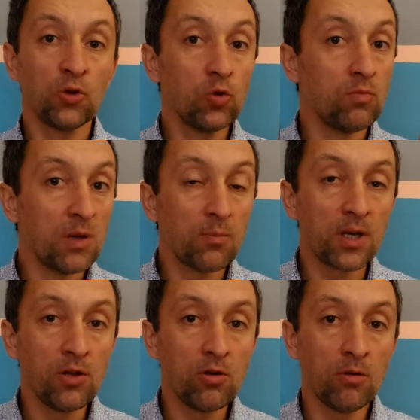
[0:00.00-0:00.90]
думаем
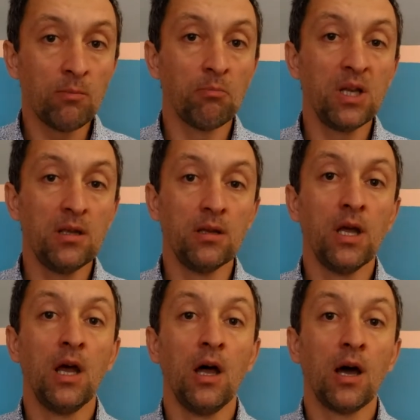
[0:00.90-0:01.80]
про нее, мы
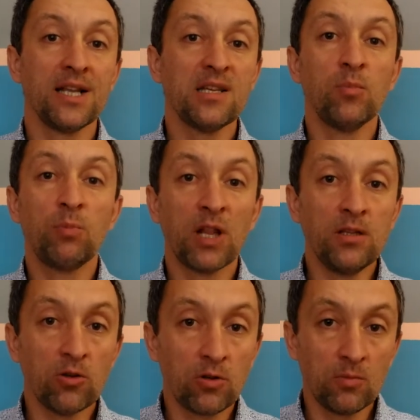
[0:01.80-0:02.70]
хотя бы
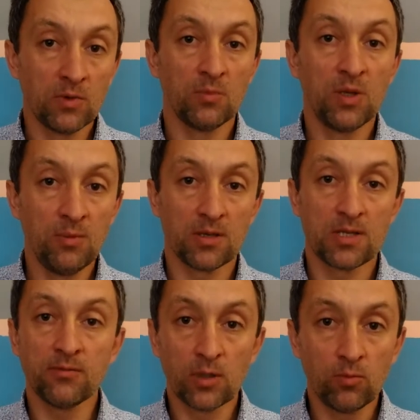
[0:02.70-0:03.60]
планируем. Например,
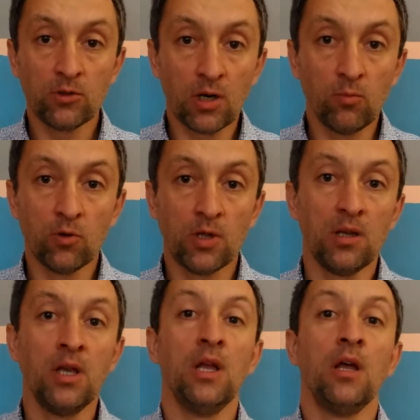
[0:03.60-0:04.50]
завтра будет
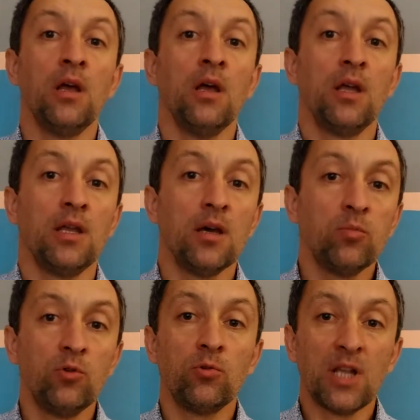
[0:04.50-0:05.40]
работа, я
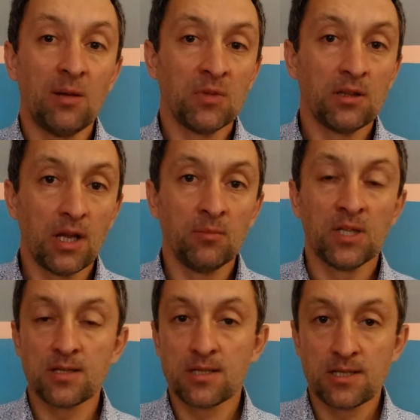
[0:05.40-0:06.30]
буду там-то,
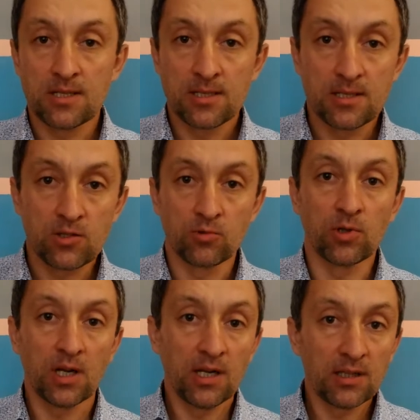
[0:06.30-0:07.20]
там-то с
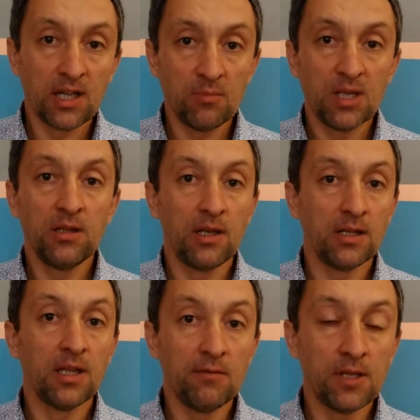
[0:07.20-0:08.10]
утра до обеда
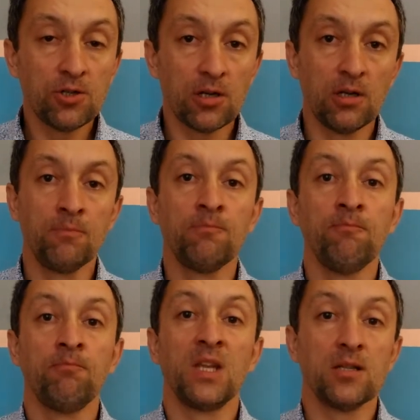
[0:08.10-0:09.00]
или до вечера.
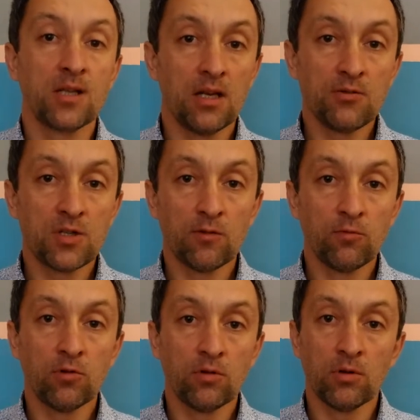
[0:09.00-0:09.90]
И, скорее
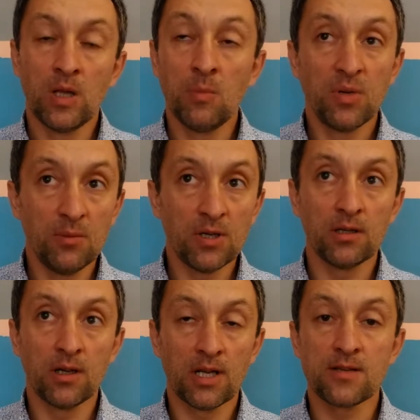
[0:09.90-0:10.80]
всего,
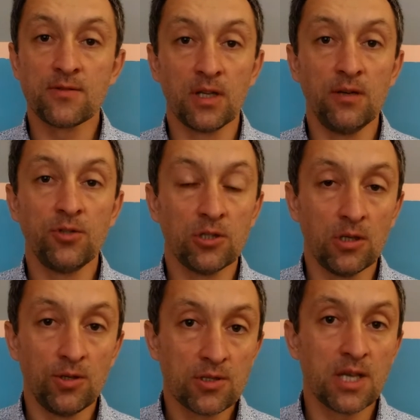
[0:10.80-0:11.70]
примерно раз в
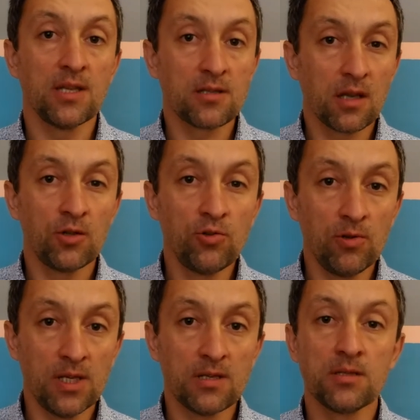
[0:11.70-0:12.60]
3-4 часа я захочу
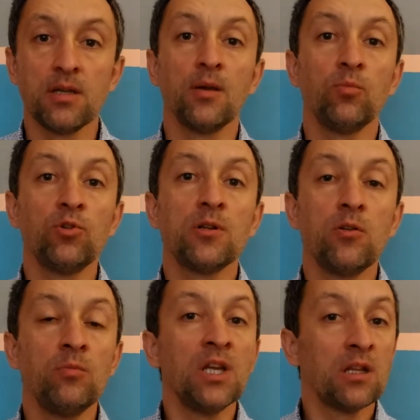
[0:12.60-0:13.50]
есть.
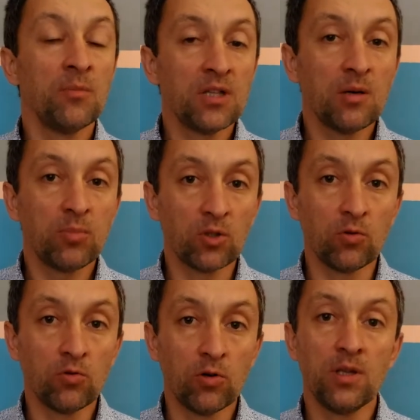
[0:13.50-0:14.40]
Будет ли у меня там еда под
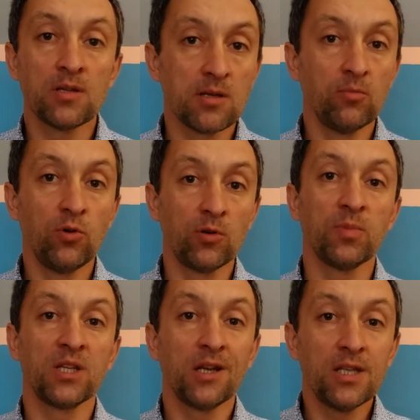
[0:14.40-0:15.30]
рукой, если будет
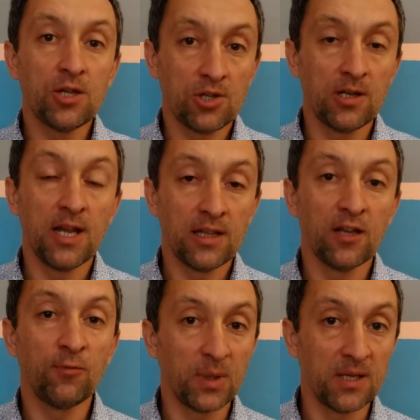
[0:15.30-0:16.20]
подходящая или
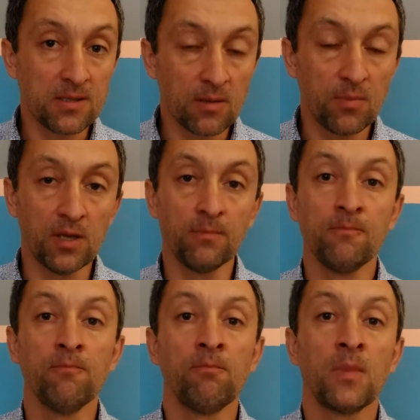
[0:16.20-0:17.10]
она в принципе.
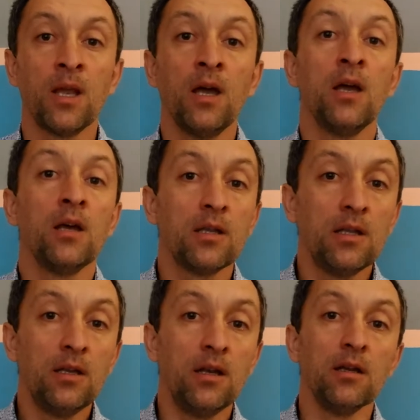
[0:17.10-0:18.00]

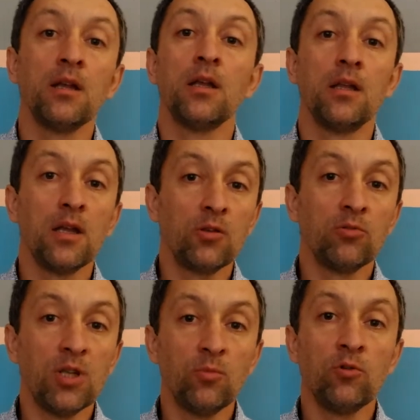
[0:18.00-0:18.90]
Или я
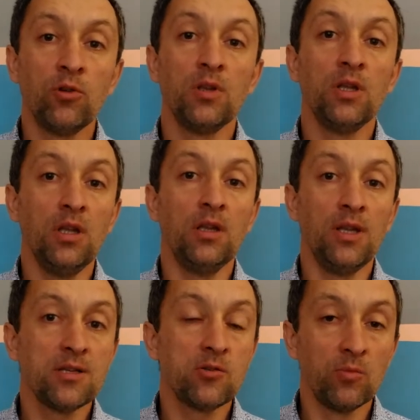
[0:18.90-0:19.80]
иду домой, и
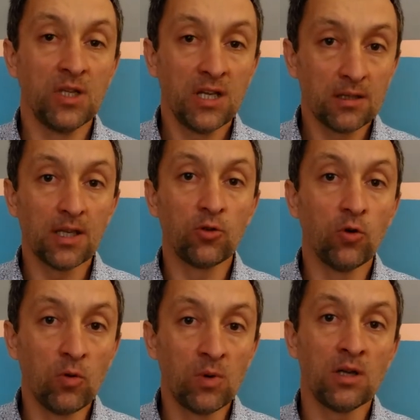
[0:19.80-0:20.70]
если у меня еда
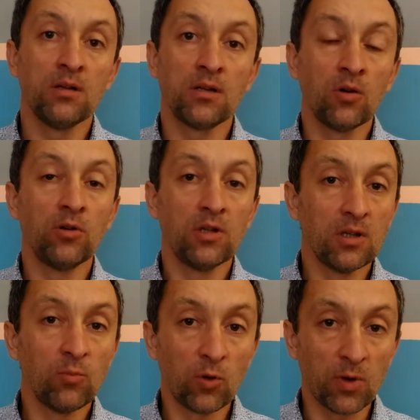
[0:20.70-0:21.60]
дома, какой-то
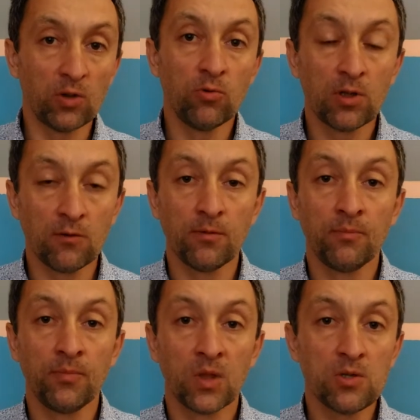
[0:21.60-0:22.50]
набор продуктов.
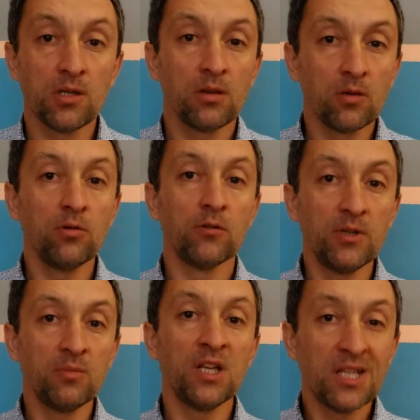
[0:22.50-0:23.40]
То есть это такое
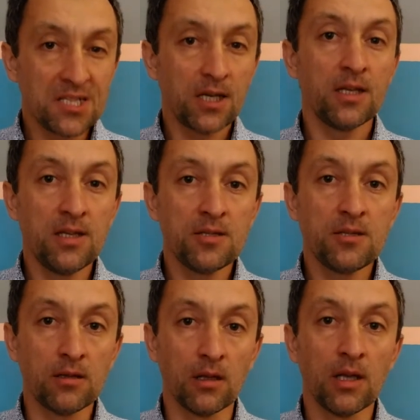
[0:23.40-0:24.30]
внимание средней
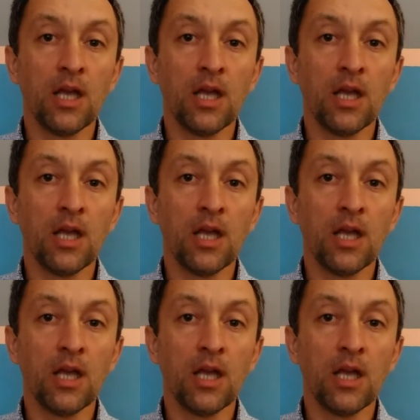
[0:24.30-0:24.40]
силы.